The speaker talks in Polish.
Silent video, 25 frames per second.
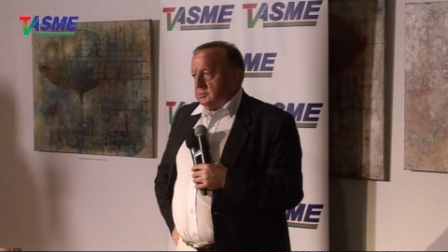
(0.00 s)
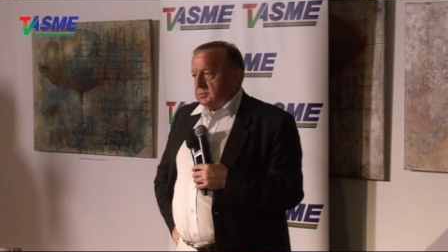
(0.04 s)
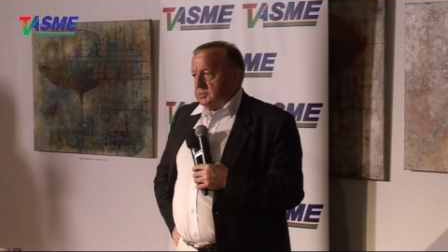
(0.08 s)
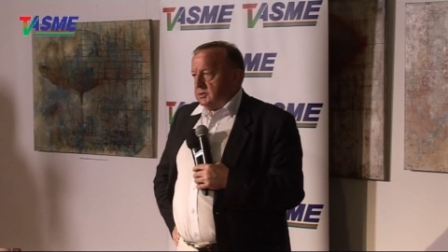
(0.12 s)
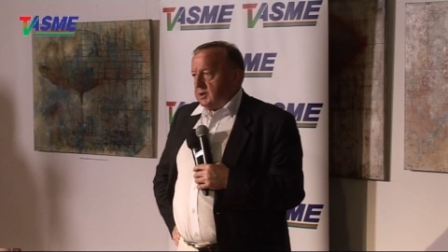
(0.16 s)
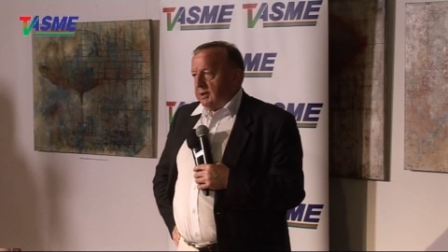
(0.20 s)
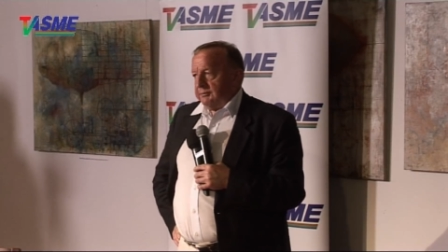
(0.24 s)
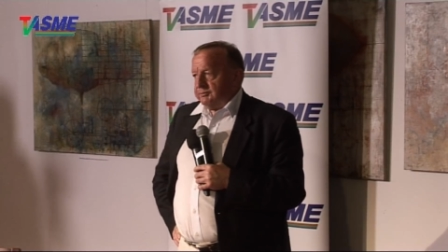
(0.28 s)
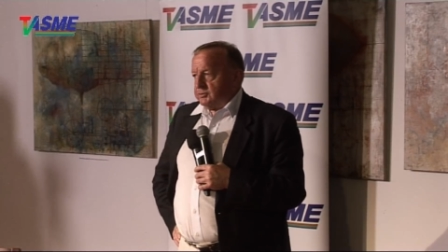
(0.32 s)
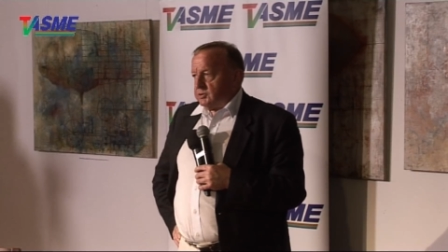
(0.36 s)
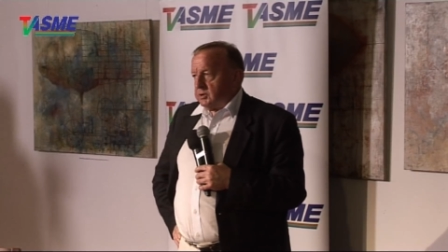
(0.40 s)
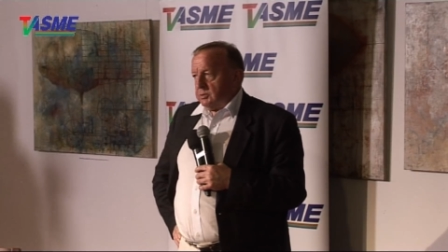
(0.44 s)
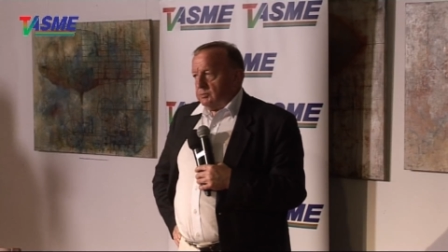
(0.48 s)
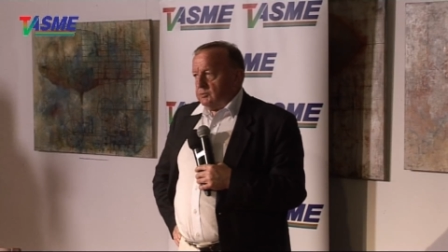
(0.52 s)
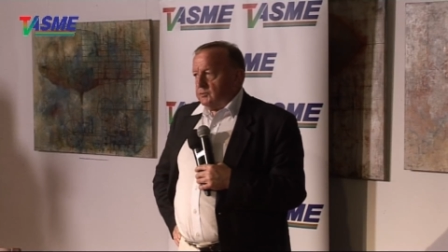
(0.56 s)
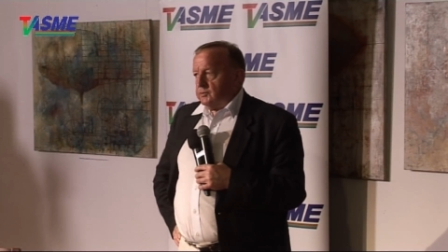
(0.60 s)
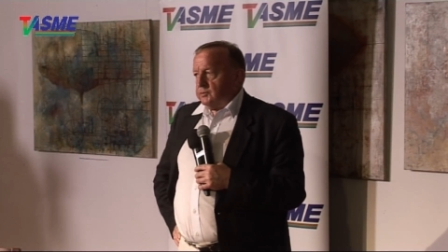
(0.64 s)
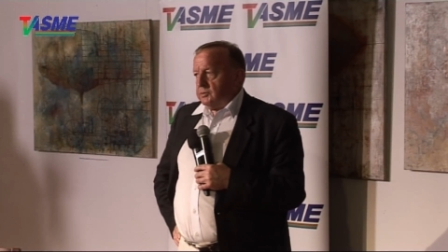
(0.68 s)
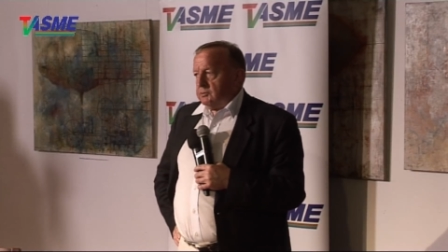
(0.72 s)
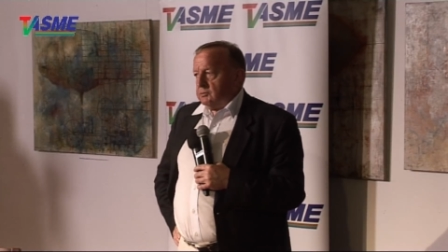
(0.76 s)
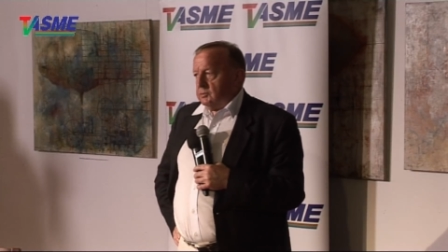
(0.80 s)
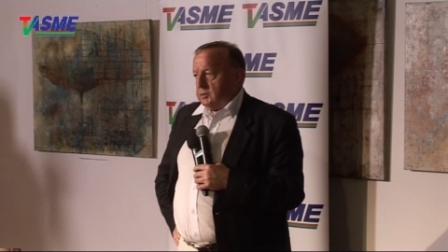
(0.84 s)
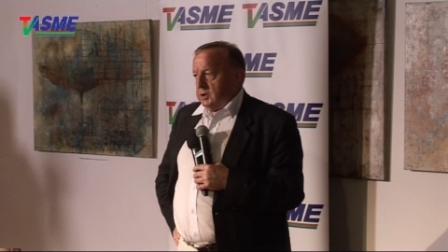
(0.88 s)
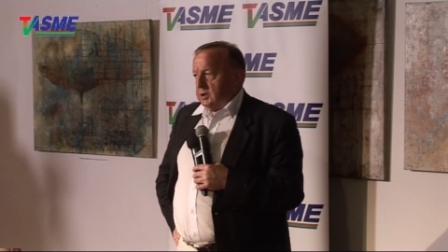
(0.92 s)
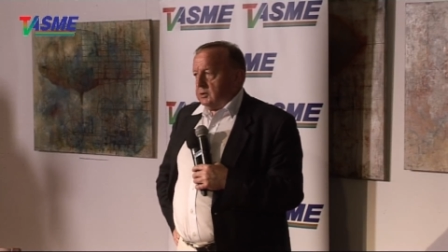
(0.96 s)
zawsze
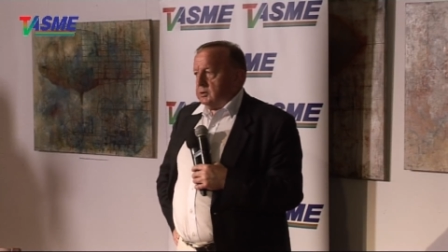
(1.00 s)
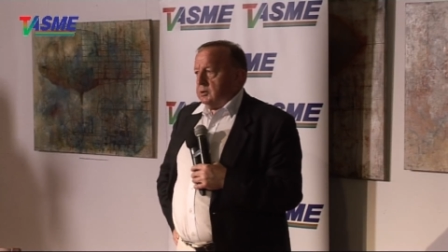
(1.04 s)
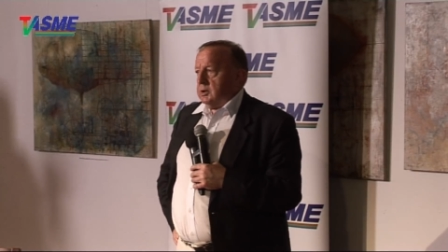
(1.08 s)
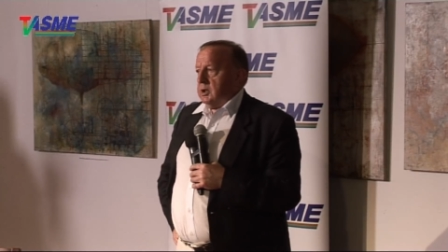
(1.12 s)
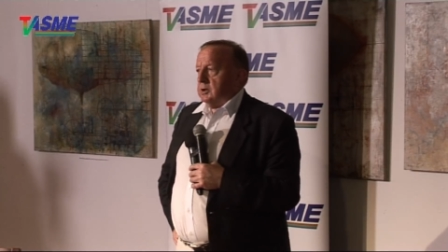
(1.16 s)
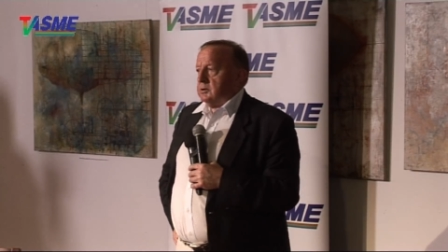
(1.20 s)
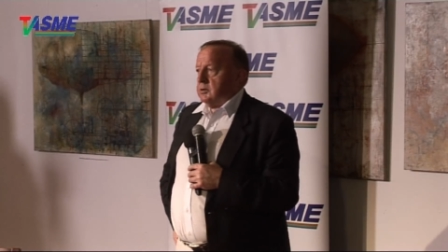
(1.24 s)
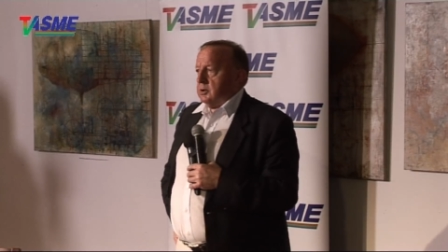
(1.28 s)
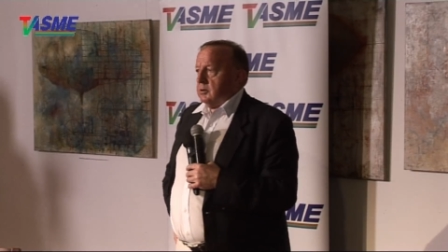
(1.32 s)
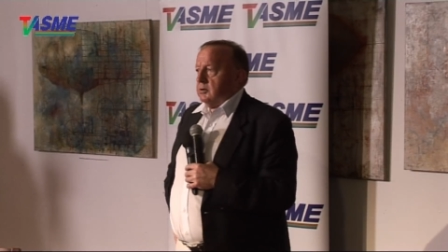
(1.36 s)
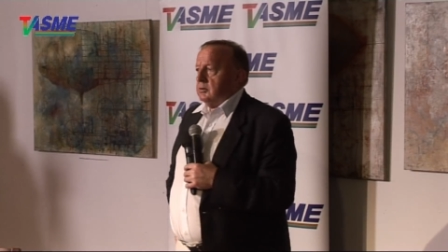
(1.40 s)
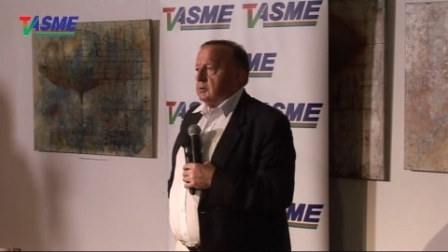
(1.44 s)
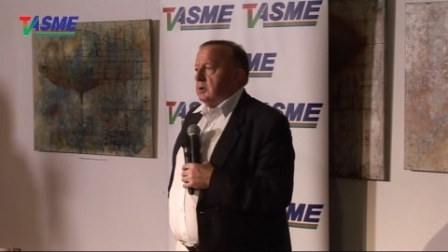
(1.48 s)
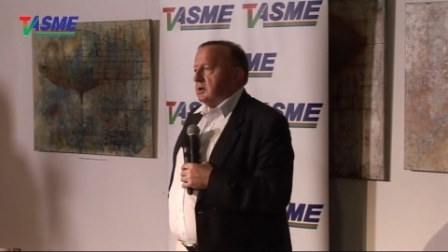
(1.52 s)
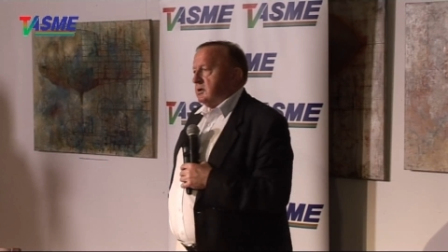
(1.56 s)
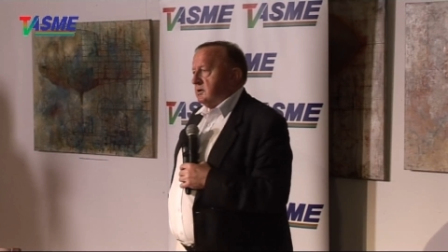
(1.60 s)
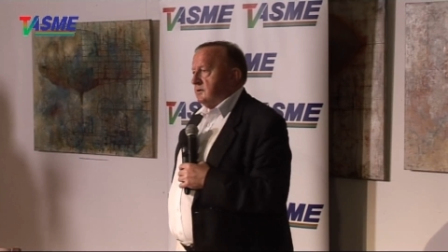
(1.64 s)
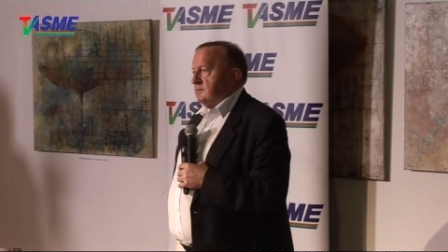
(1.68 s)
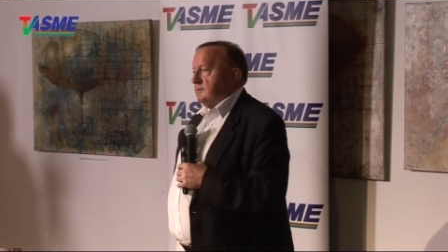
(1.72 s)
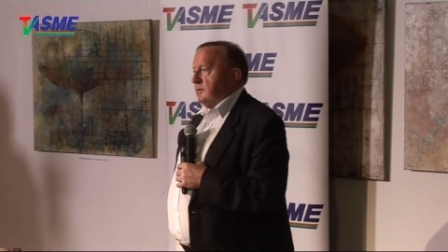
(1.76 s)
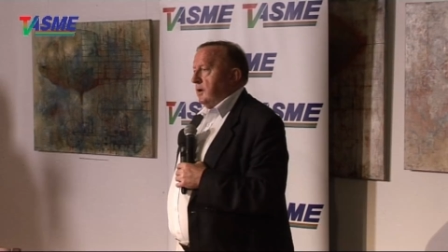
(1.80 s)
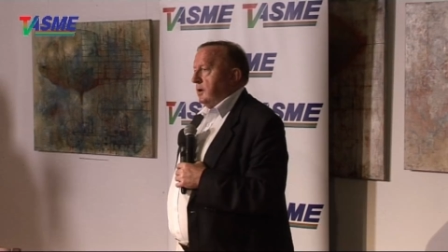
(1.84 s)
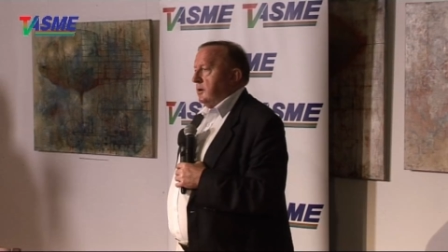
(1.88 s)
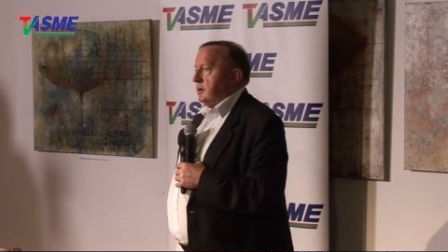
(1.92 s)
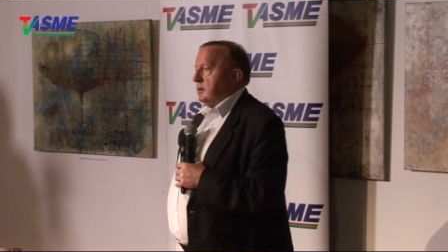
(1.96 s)
mówił nie, dlatego
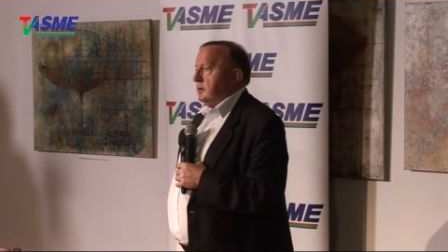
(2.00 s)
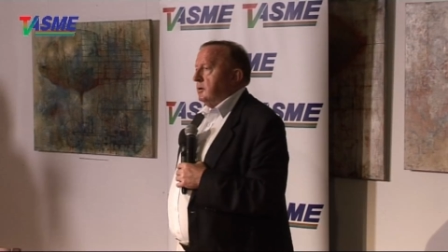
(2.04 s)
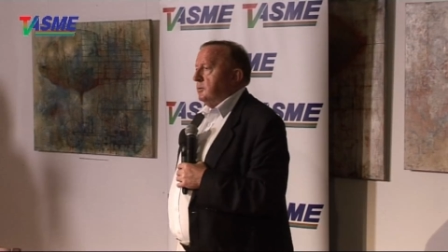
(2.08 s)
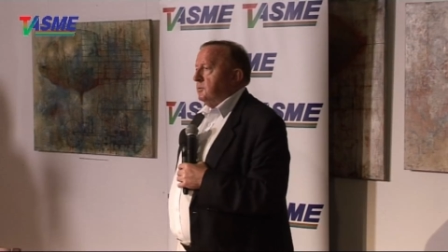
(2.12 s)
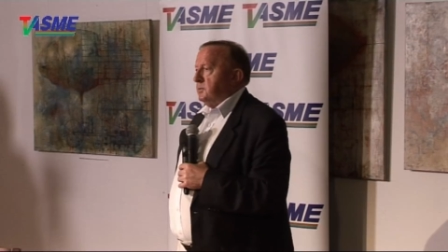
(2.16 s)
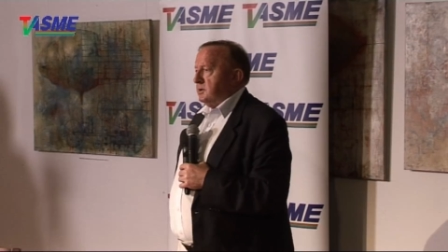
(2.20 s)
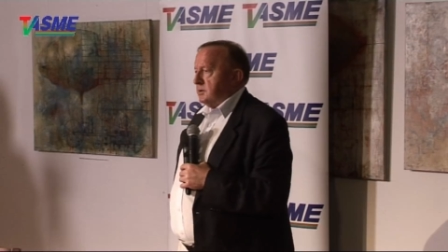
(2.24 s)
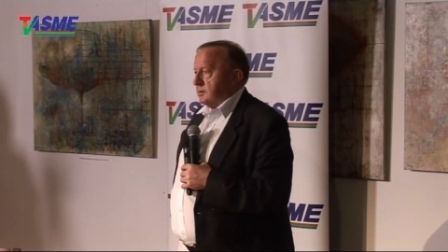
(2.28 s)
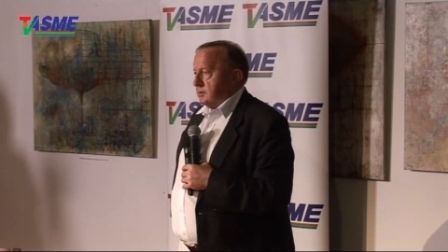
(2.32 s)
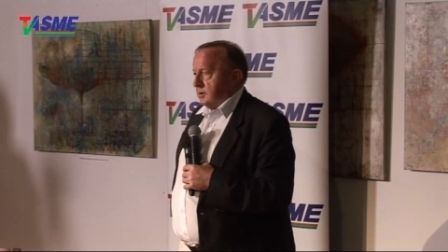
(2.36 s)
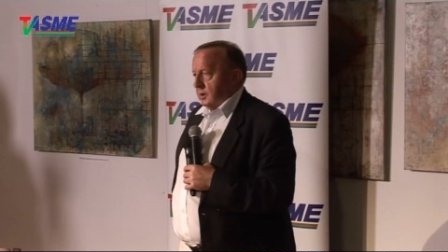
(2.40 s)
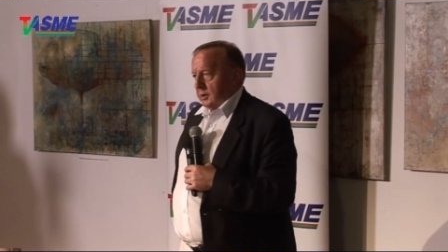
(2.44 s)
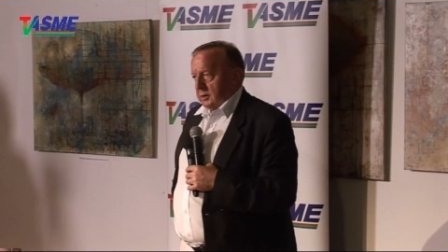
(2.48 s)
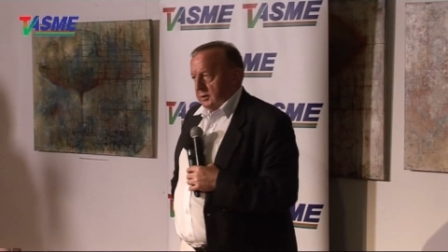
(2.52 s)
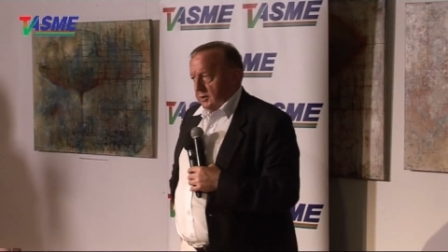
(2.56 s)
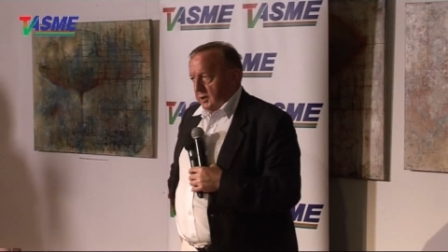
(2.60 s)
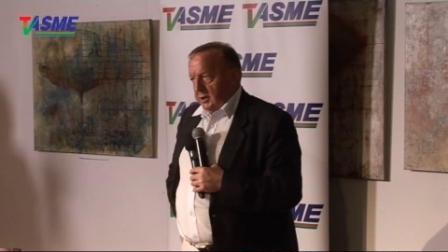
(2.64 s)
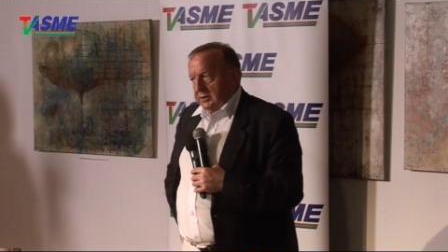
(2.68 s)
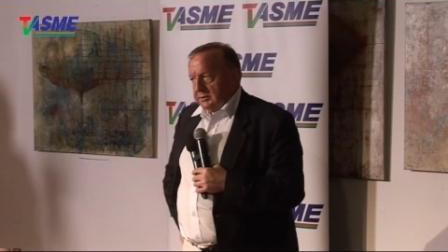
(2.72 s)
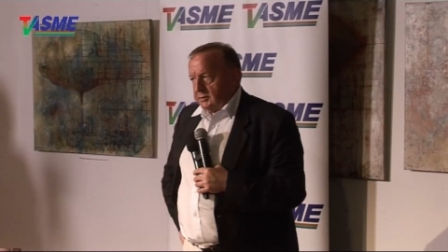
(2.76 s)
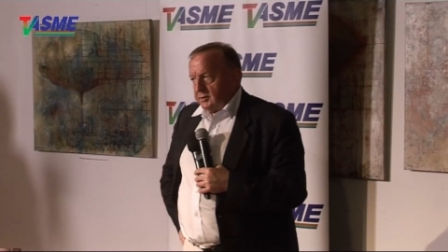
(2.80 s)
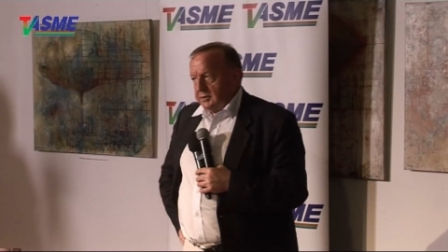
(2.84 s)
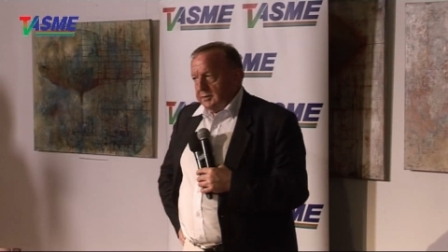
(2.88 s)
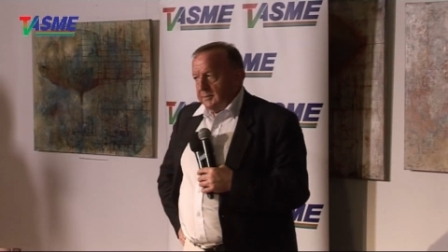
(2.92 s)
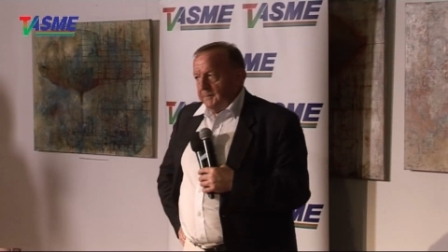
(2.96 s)
nazywali go mister
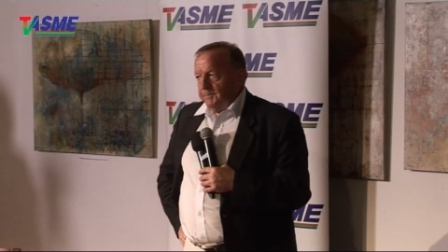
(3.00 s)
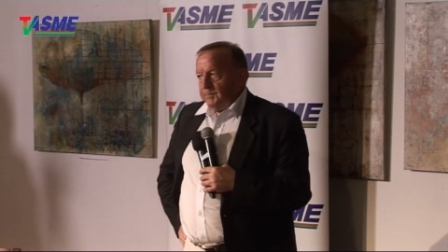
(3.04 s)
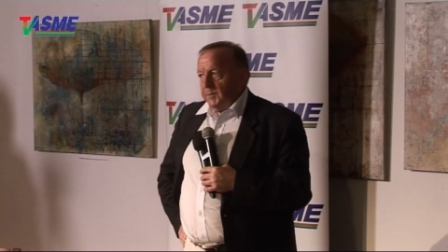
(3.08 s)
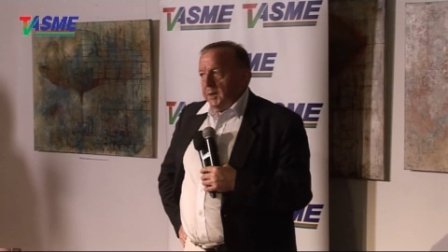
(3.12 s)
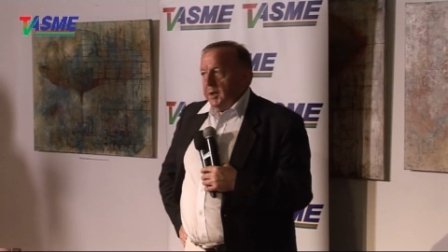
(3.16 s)
niet.